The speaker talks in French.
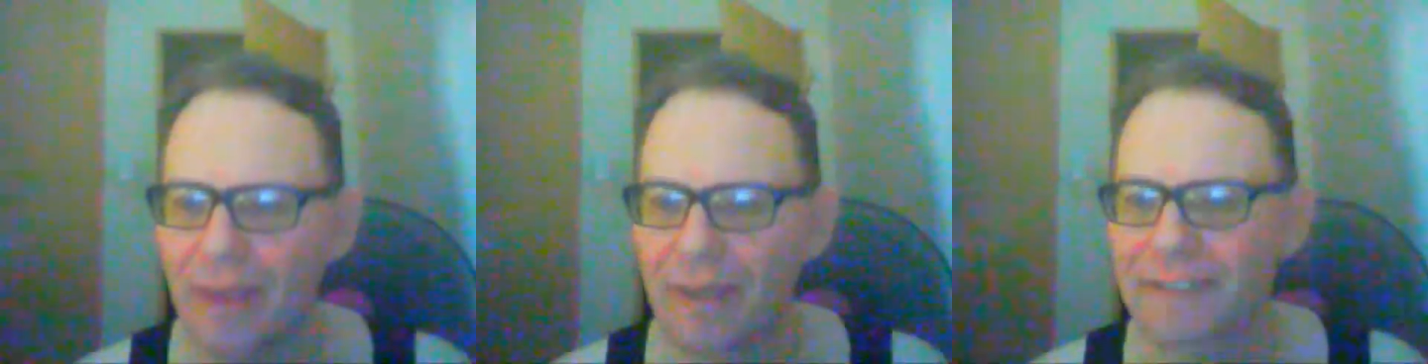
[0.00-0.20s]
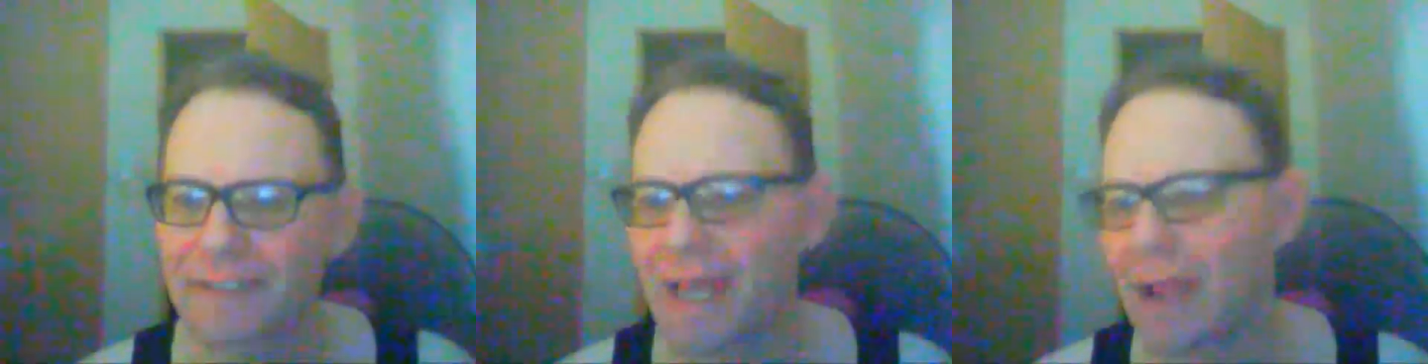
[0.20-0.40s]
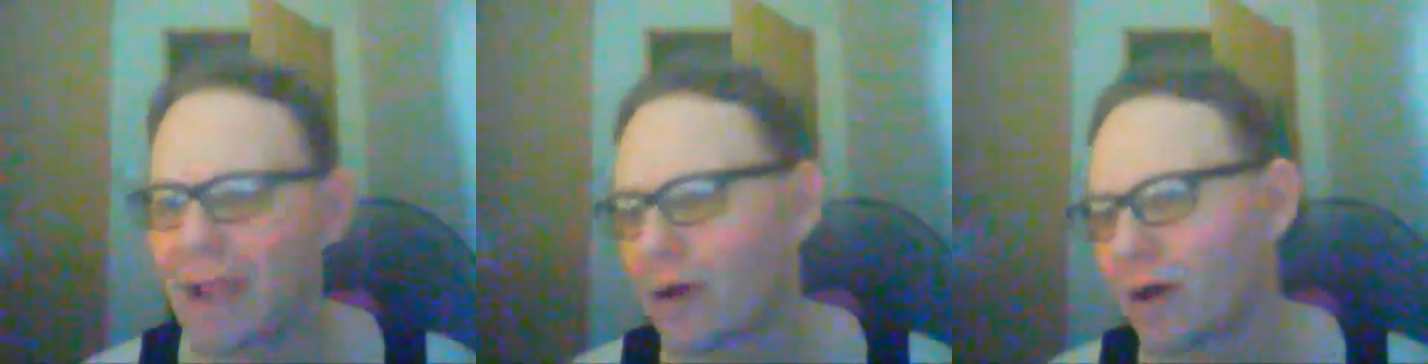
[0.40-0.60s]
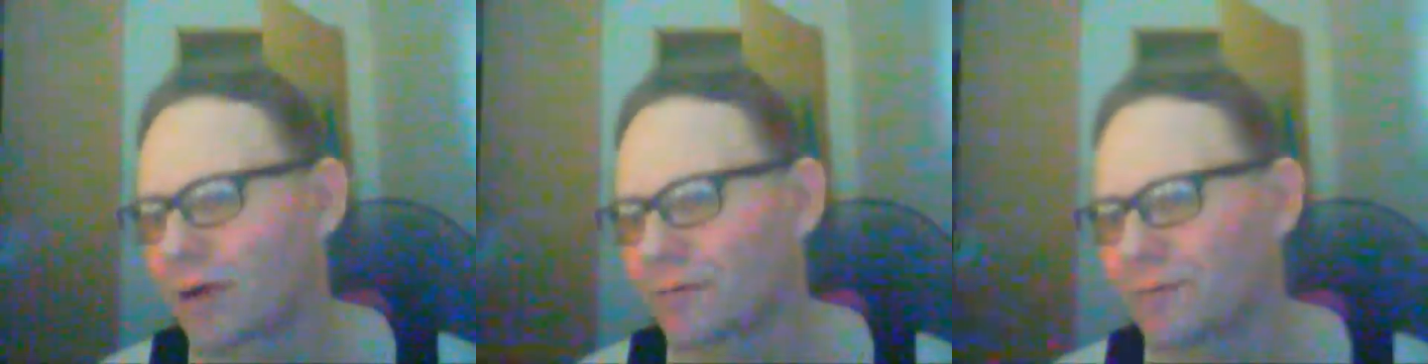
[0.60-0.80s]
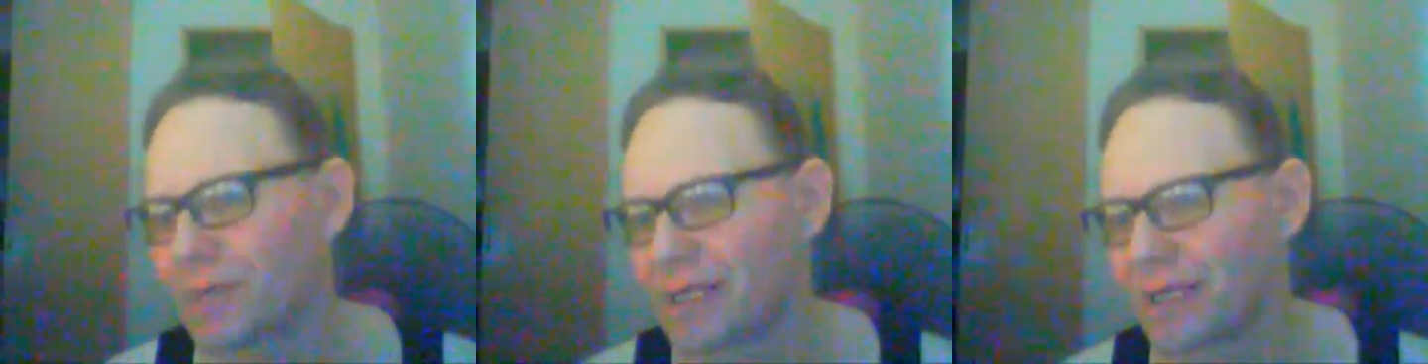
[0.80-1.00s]

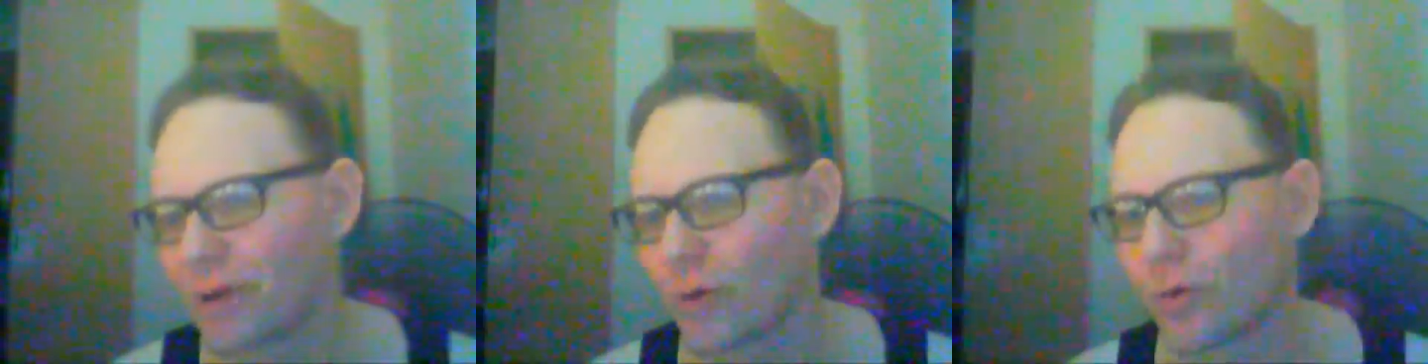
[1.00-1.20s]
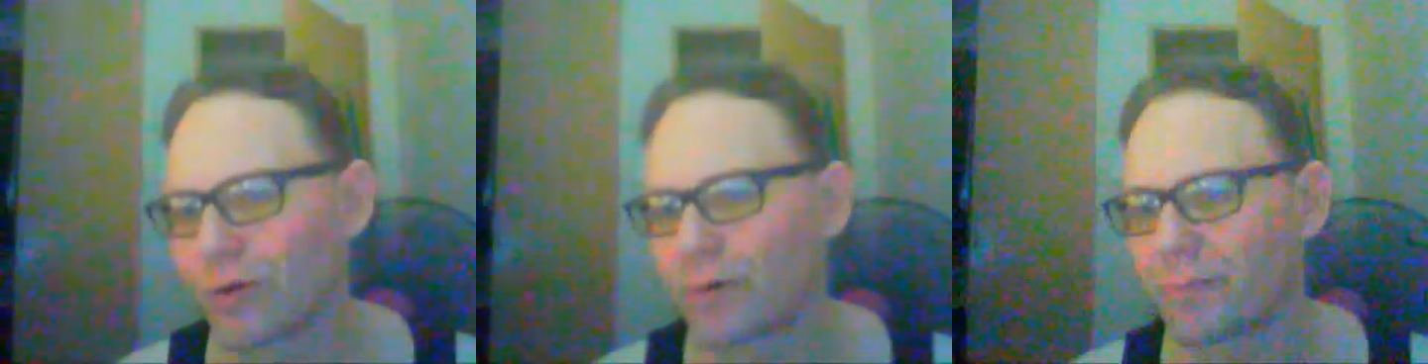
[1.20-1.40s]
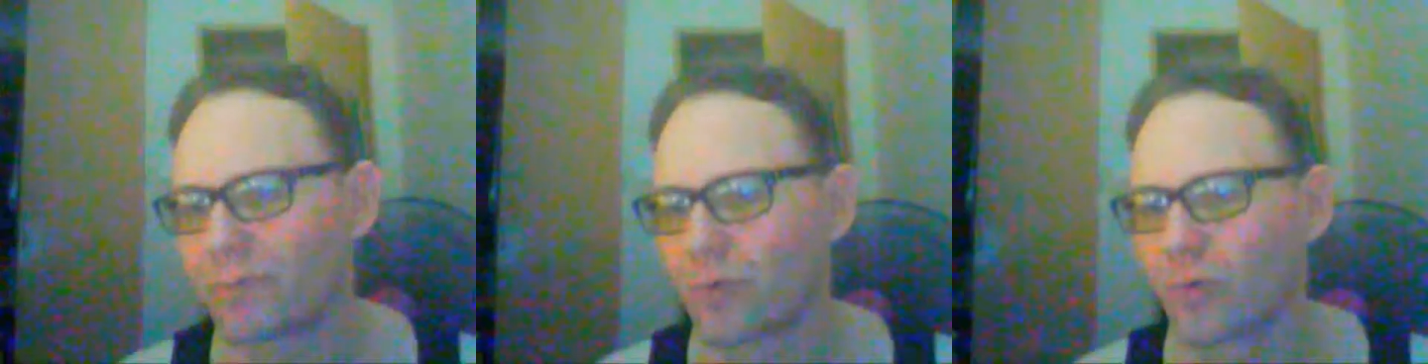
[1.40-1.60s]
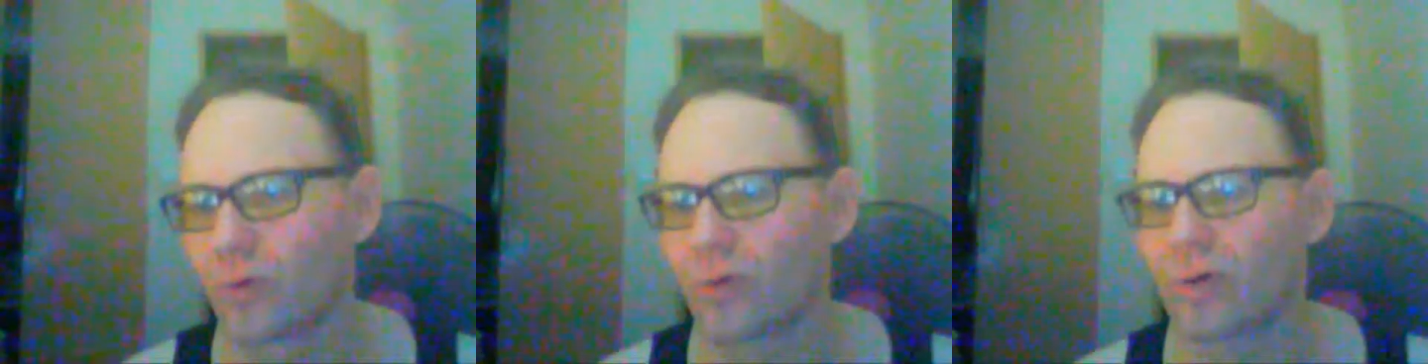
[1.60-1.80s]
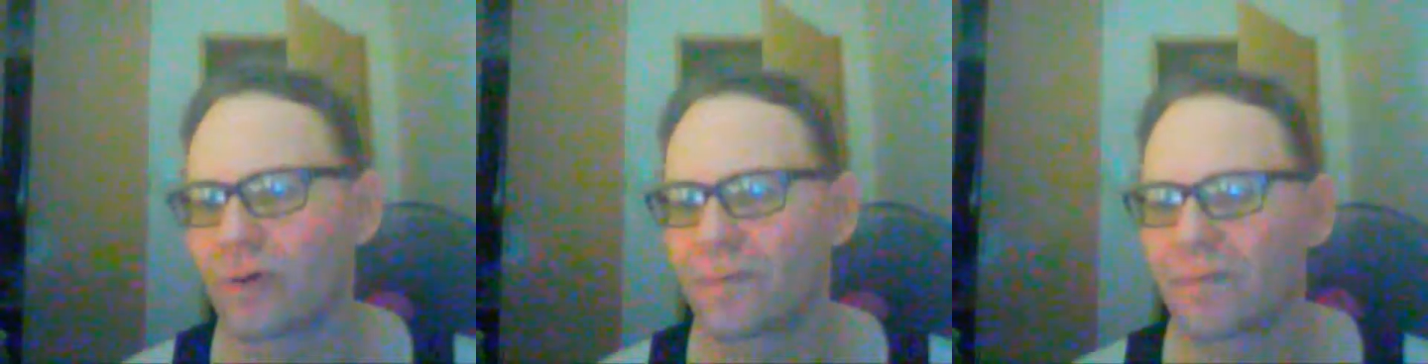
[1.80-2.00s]
50 millions
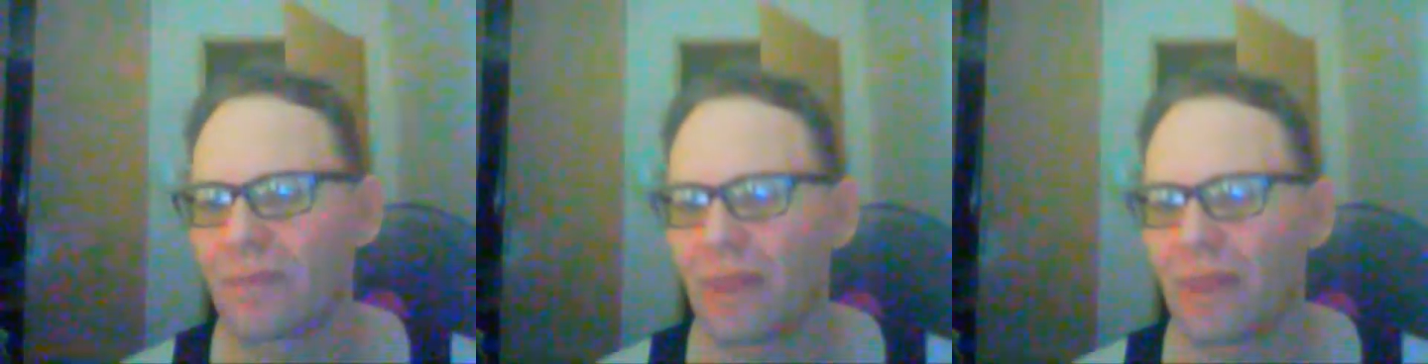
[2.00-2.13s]
pour